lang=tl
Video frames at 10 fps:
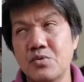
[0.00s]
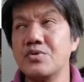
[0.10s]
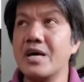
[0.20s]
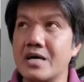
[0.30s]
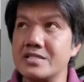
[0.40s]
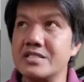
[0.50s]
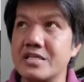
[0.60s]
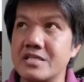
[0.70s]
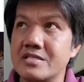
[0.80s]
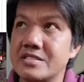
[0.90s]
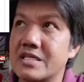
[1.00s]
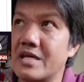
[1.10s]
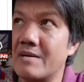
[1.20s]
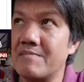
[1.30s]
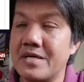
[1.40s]
una kasing
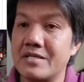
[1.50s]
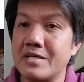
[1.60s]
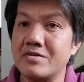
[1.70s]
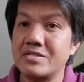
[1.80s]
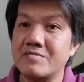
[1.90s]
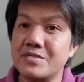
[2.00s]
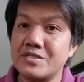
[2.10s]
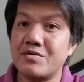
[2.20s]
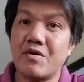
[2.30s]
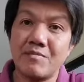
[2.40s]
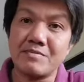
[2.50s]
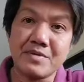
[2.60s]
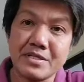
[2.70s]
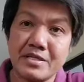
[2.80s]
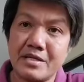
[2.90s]
sinabi na itong si Mr.
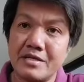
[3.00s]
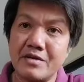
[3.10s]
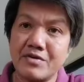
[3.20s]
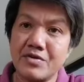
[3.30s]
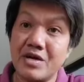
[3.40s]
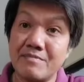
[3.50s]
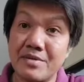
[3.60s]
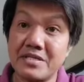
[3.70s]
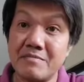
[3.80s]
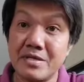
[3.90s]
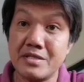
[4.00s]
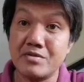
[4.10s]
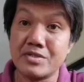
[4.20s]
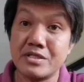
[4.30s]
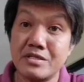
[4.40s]
Robin Padilla na kuno ay biktima
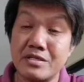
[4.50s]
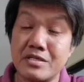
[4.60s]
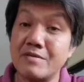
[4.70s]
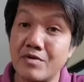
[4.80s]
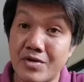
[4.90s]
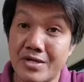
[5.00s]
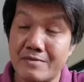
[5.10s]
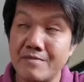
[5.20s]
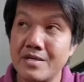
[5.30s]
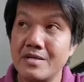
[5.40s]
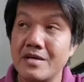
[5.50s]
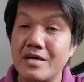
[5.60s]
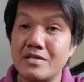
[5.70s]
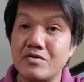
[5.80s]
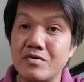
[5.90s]
dito si Kibuloy.
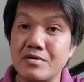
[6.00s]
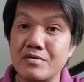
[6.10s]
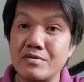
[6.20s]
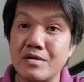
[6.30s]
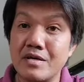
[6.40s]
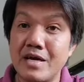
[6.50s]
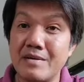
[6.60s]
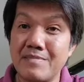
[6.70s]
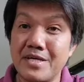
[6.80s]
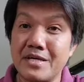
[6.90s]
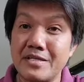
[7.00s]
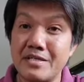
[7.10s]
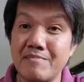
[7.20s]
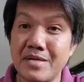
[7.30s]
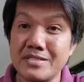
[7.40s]
Itong kaibigan
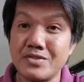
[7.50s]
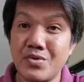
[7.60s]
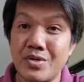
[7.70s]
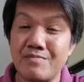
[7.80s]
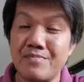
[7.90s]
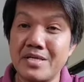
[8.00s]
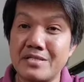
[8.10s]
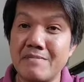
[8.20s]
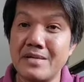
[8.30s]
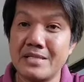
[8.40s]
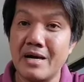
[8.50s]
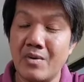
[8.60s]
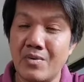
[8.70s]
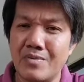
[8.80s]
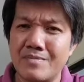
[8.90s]
niya na pastor, biktima
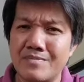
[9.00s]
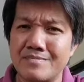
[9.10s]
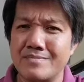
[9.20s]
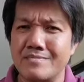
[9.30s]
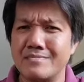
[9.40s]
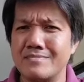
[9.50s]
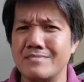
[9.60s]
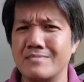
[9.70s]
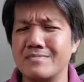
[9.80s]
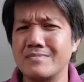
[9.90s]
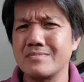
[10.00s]
daw. Hmm